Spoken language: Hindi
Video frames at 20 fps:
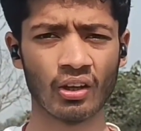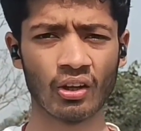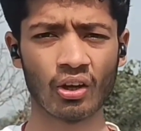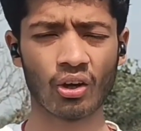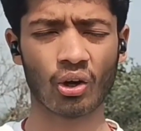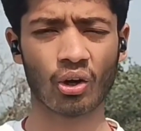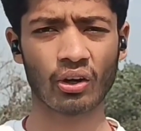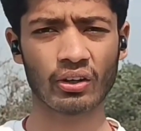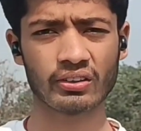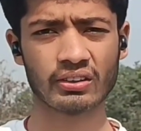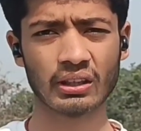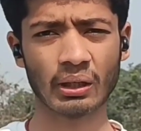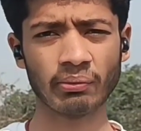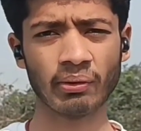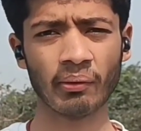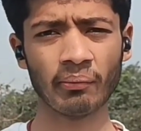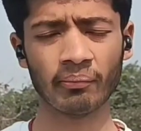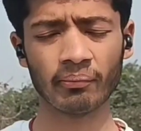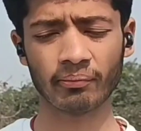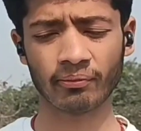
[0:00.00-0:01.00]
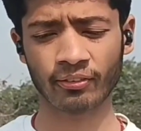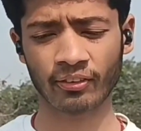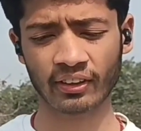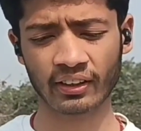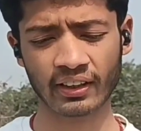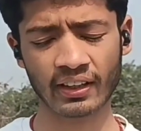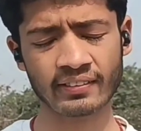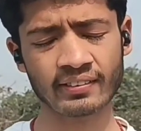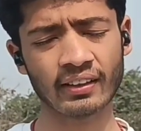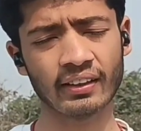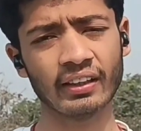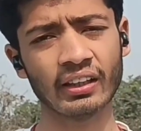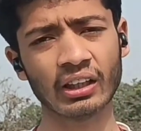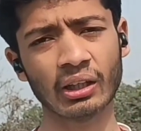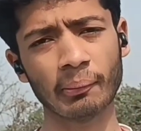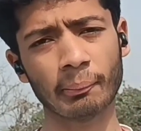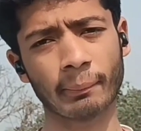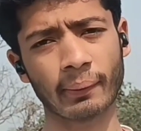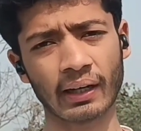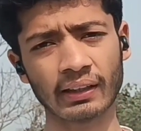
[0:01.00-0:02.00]
और जब हम फंगस आने के
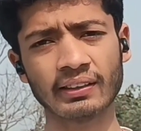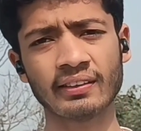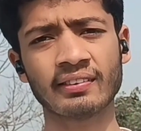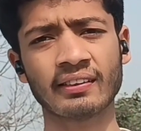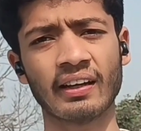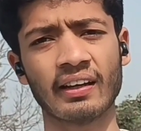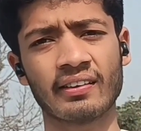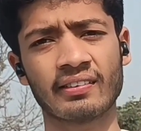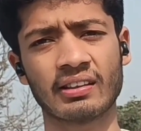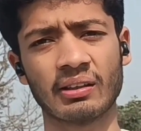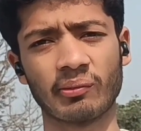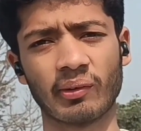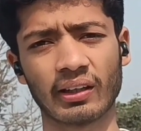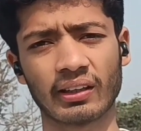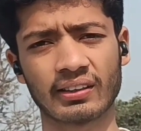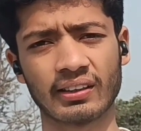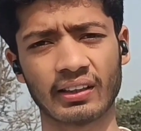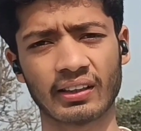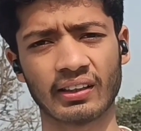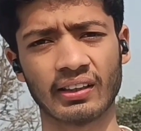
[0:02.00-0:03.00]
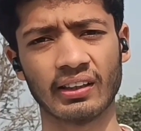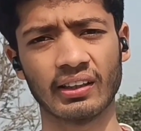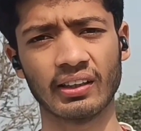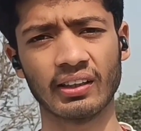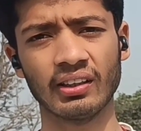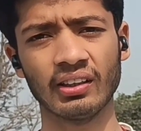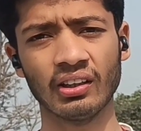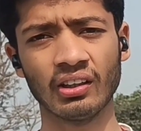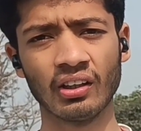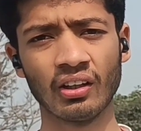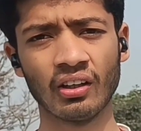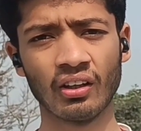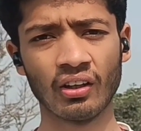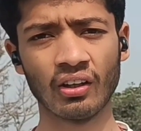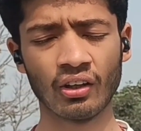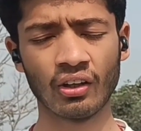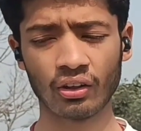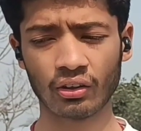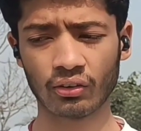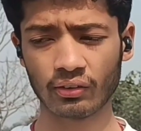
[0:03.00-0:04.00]
बाद इसका इस्तेमाल कर रहे हैं
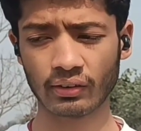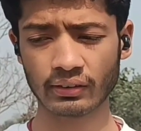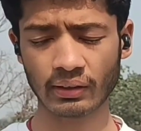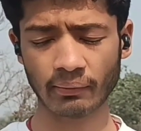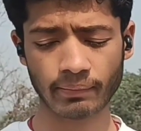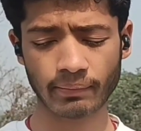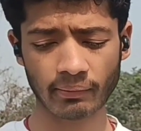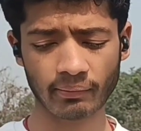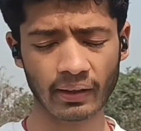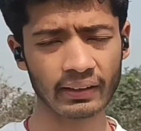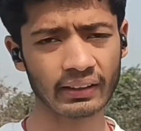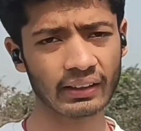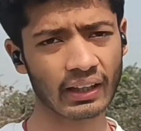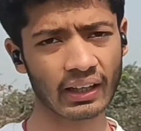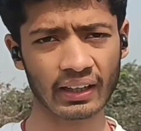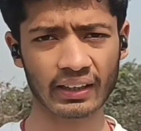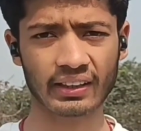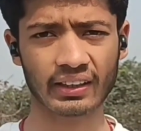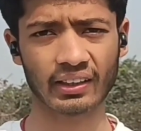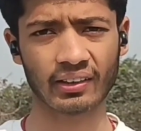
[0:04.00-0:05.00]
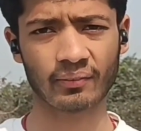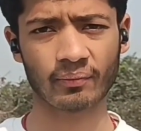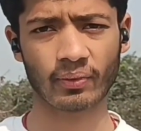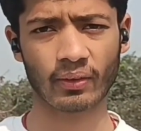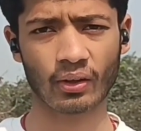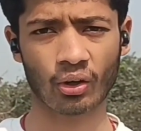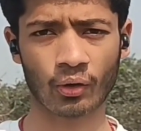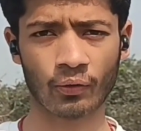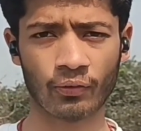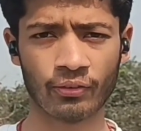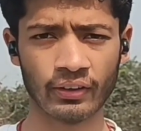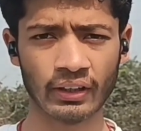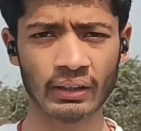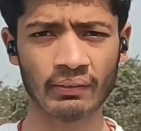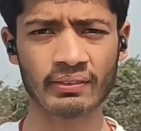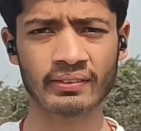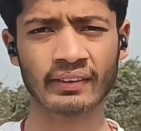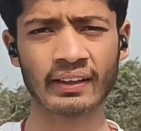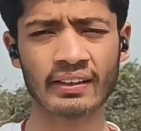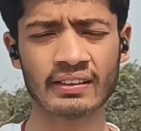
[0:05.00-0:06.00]
तो जब बीमारी आ गया और फिर हम
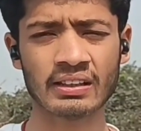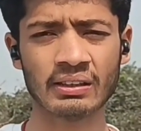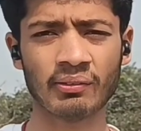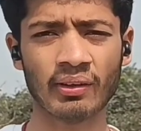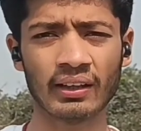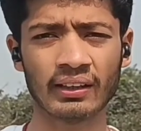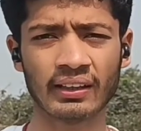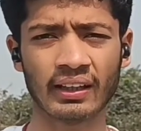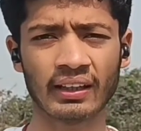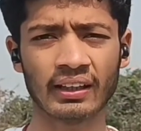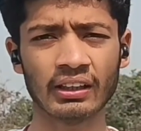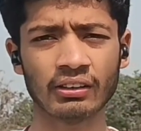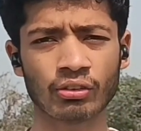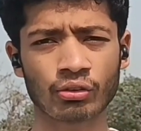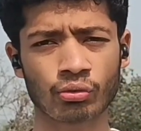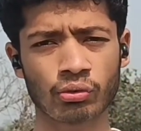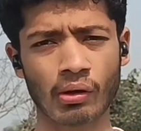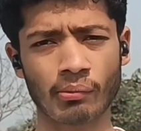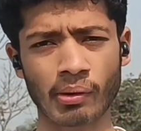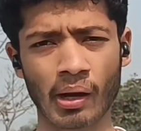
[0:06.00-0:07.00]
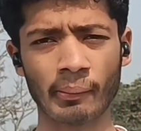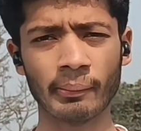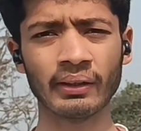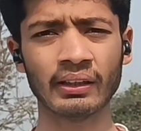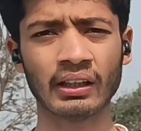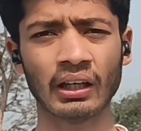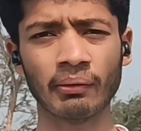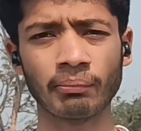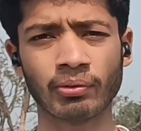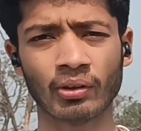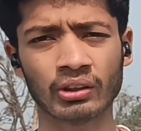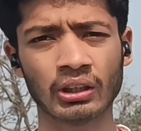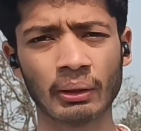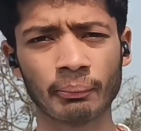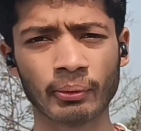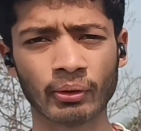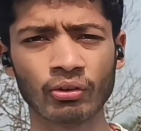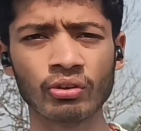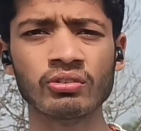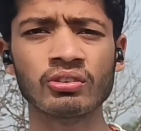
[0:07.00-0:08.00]
इसका इस्तेमाल कर रहे हैं तो स्वाभाविक है पौधा
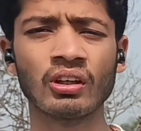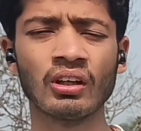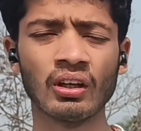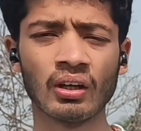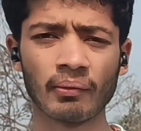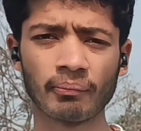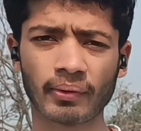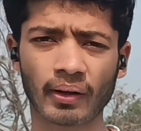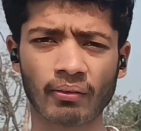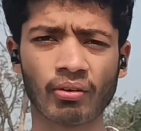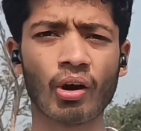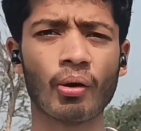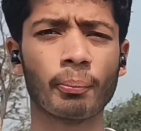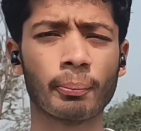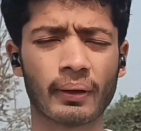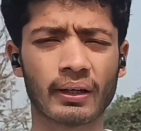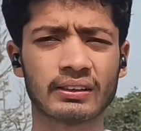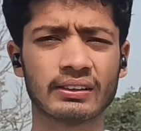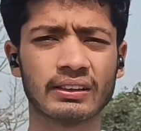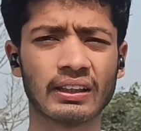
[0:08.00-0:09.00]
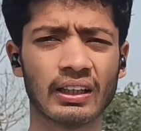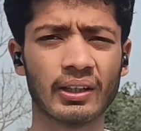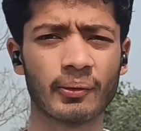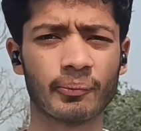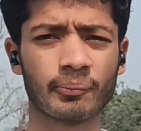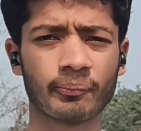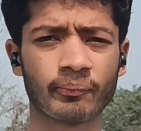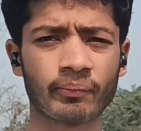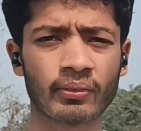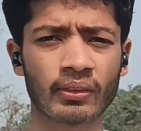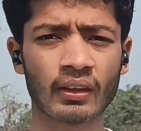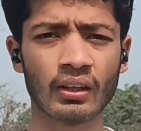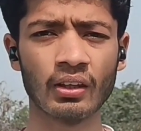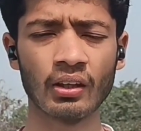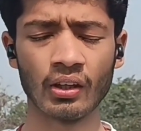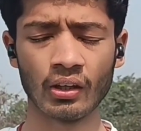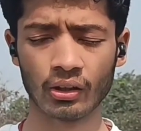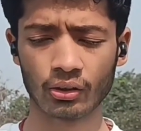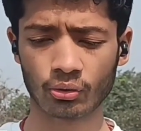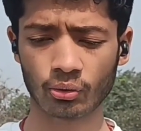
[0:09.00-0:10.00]
पे कुछ प्रभाव पड़ता है
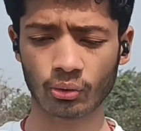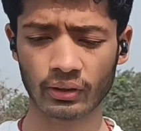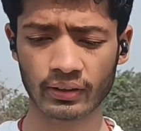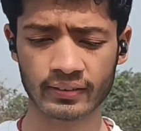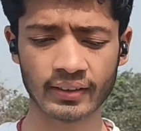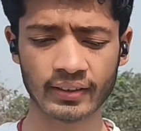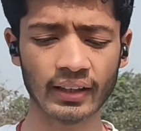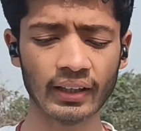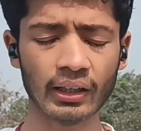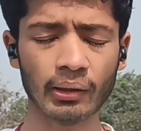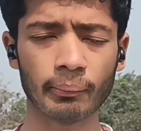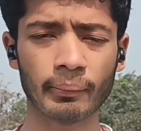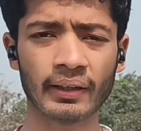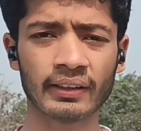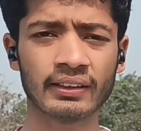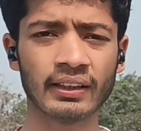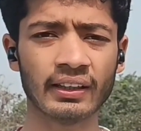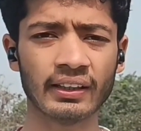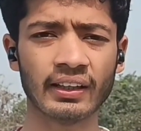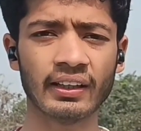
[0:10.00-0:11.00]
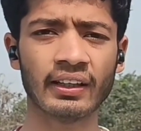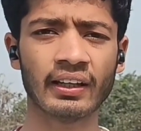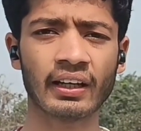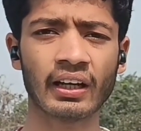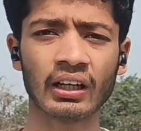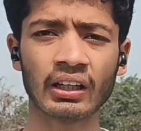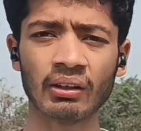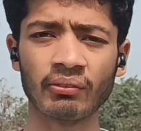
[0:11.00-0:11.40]
तो इसीलिए बेहतर ये रहेगा कि हम